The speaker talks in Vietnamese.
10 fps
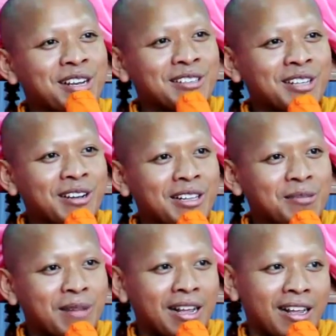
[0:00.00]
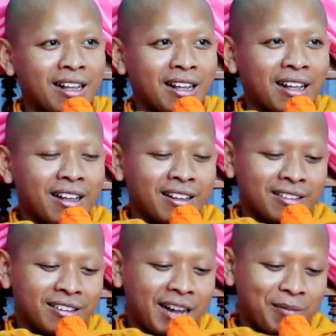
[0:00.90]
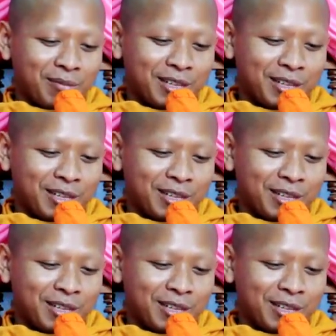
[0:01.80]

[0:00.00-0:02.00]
chân đó mà đạp